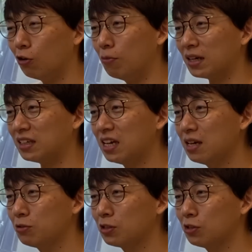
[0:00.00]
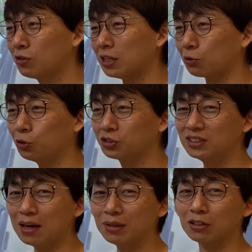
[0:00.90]
お前ゲーム業界のコス
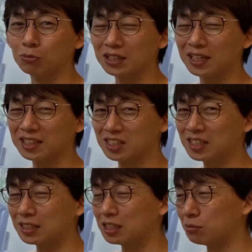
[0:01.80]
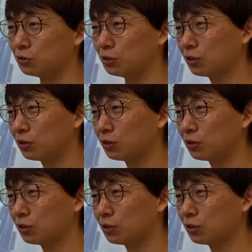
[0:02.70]
舐めてんのみたいな話になったりしますので、